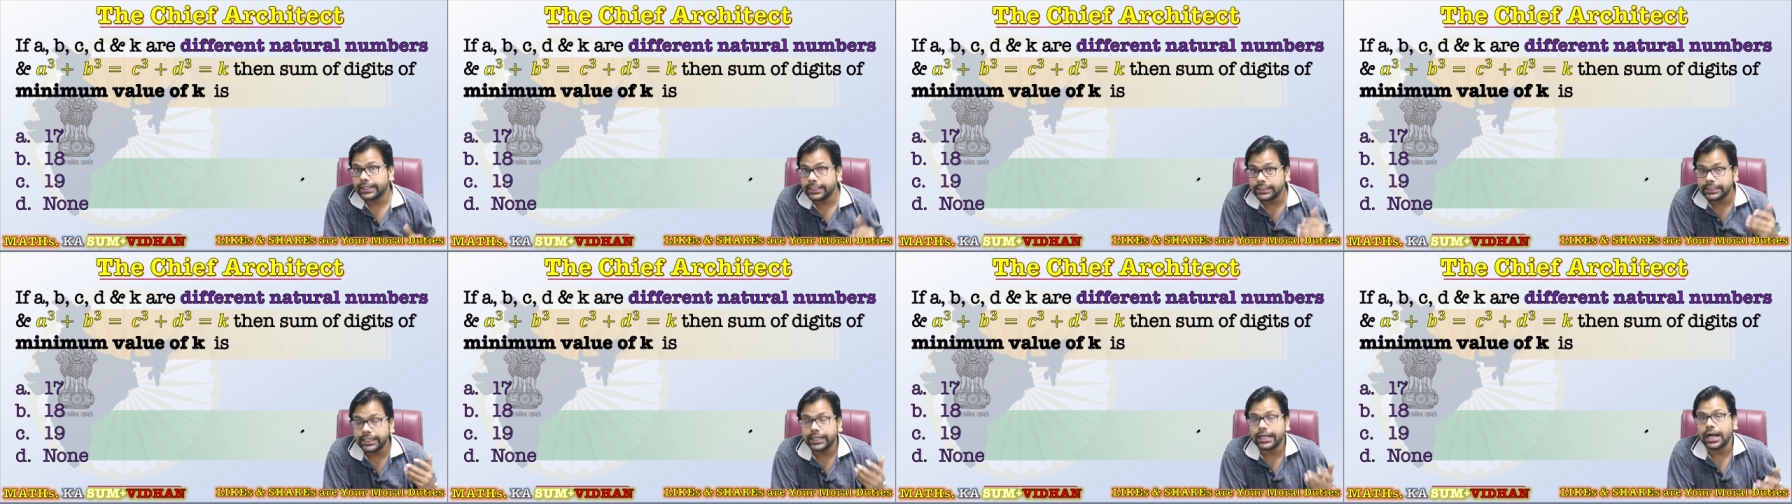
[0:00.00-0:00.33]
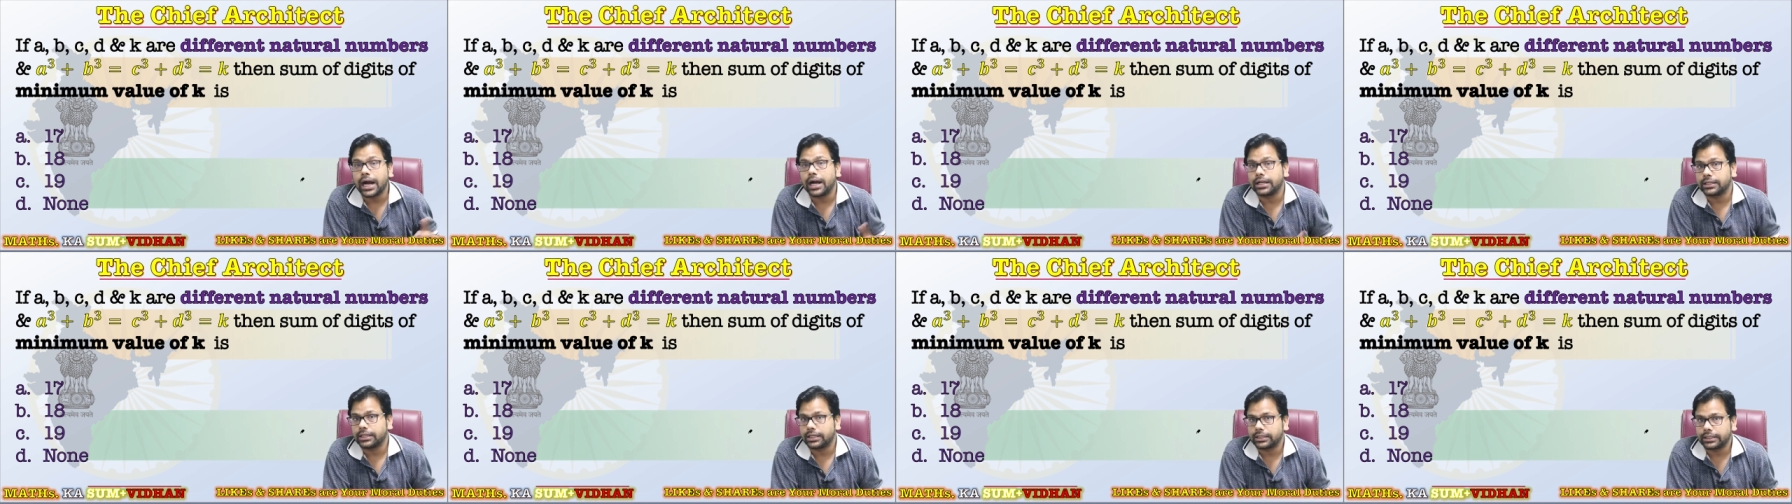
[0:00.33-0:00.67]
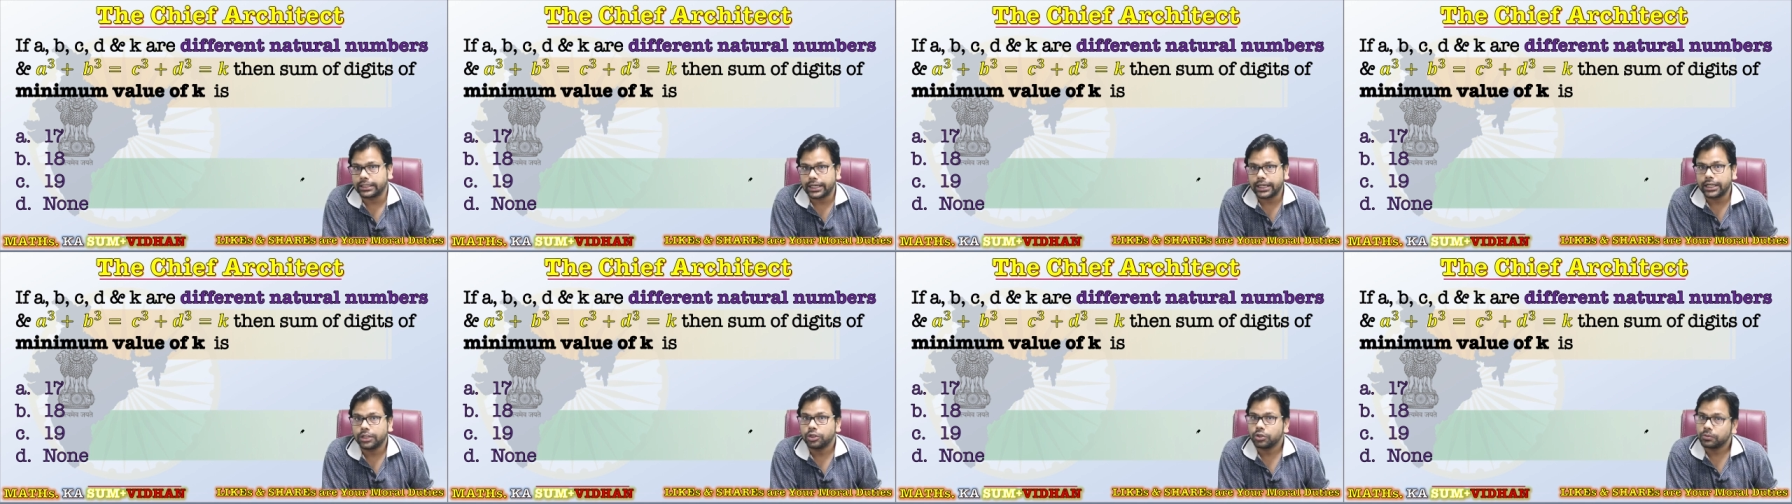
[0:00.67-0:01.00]
किसे कहा
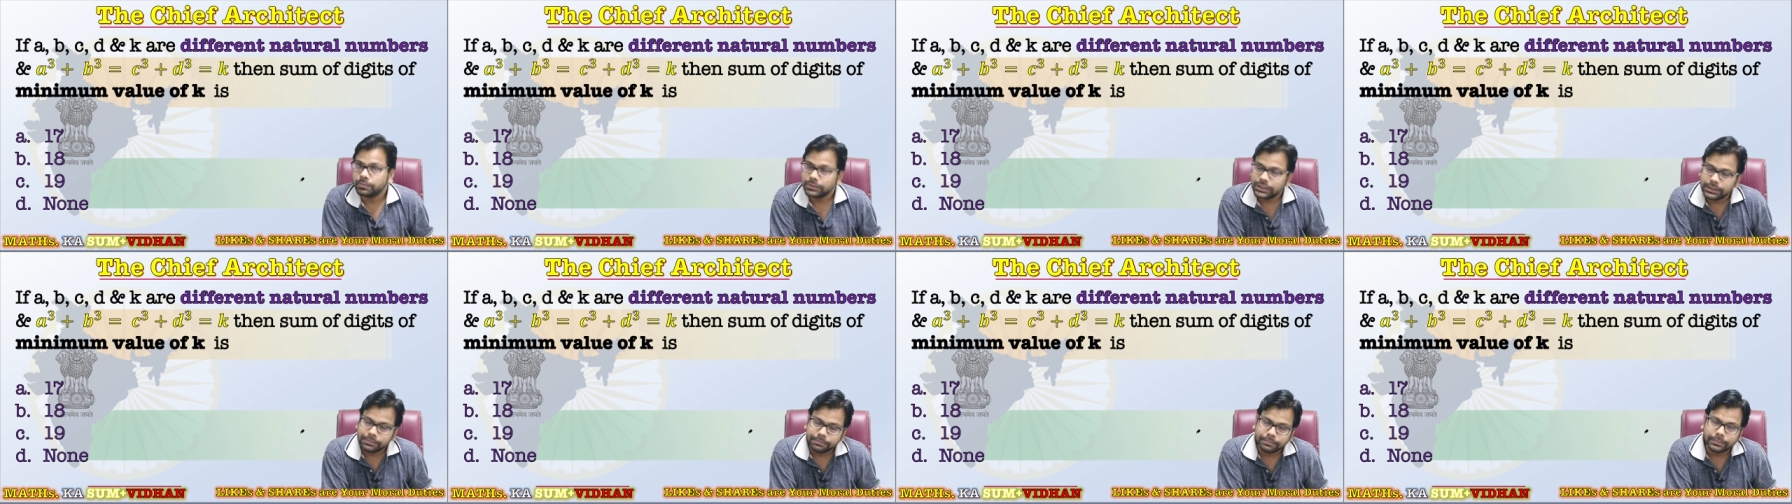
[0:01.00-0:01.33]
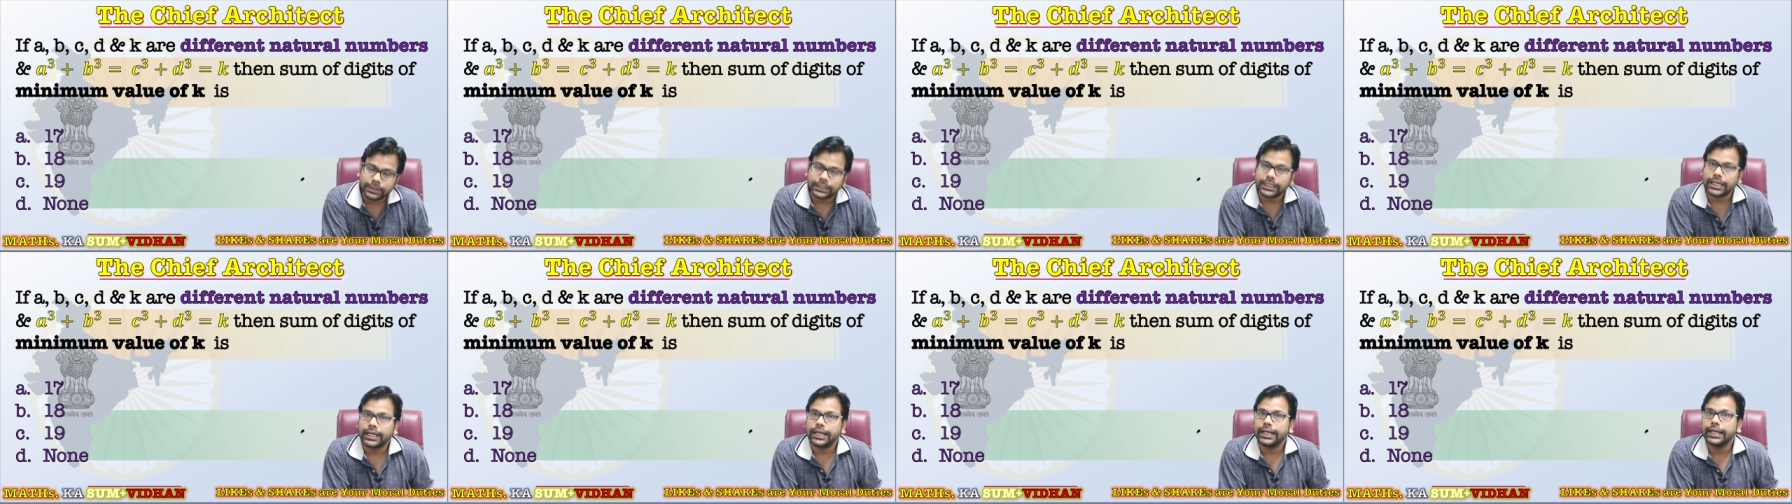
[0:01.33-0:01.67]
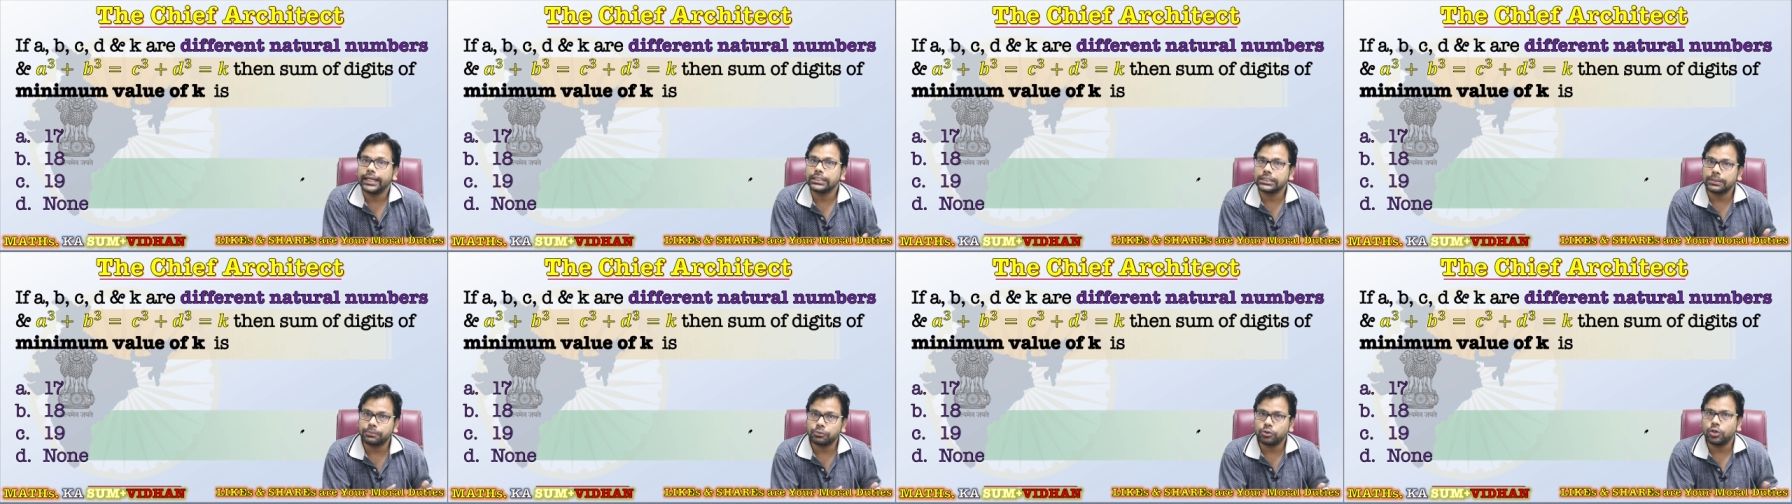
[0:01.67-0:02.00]
जाता है तुम्हें पता
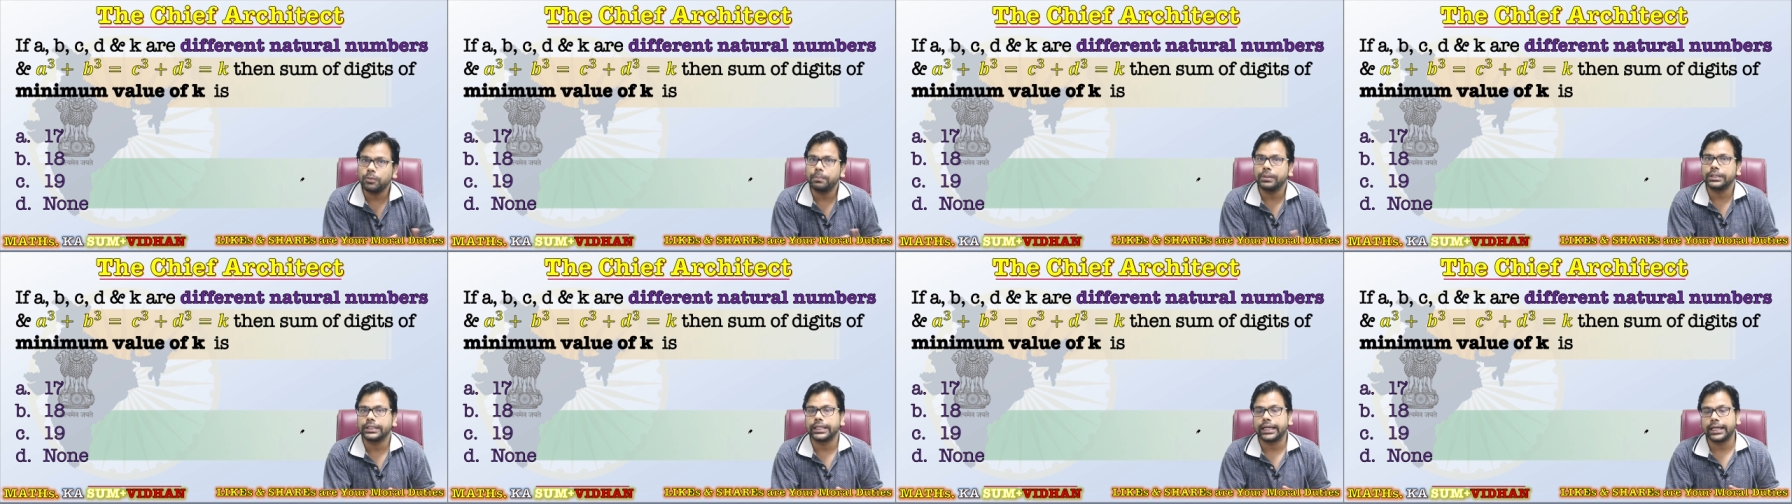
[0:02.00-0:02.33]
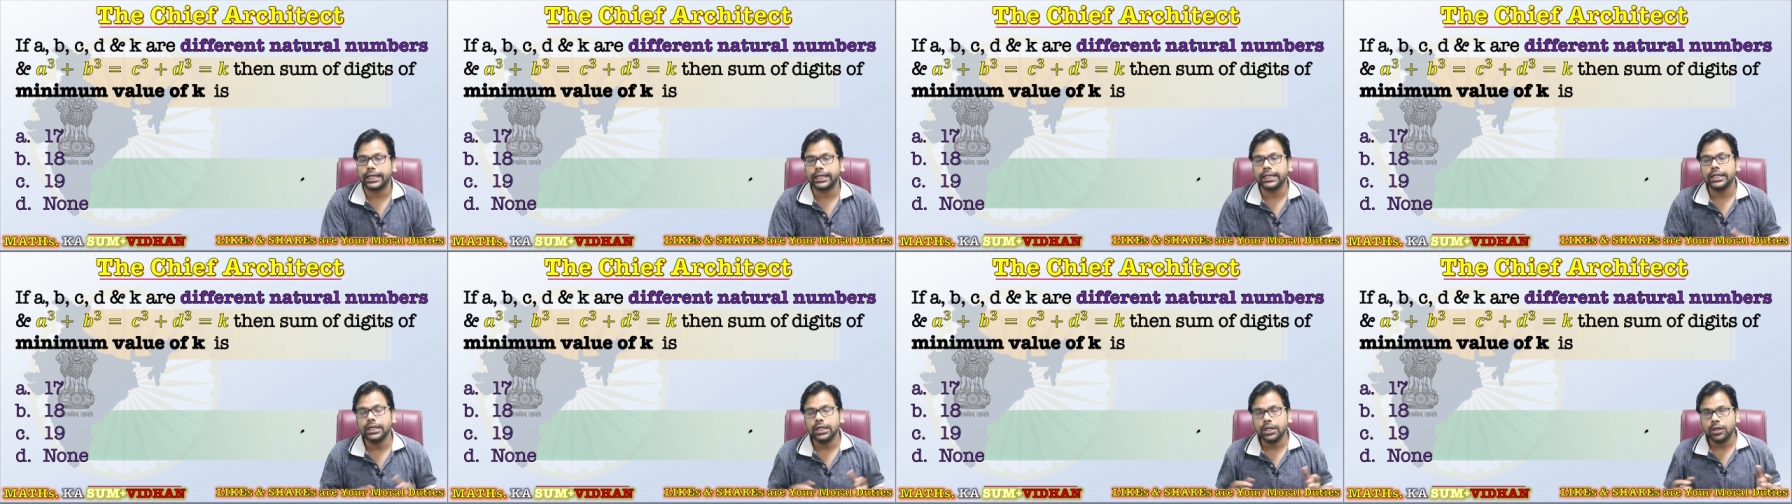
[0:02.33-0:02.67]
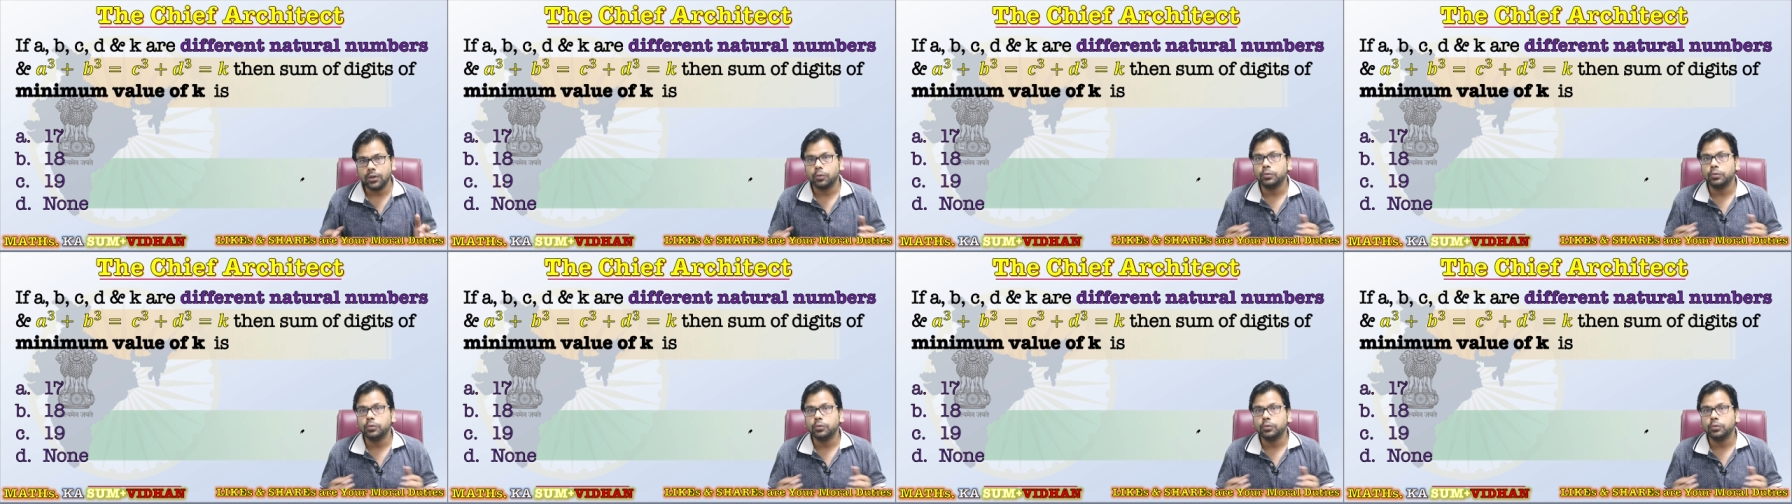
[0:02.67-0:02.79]
है या सबको पता है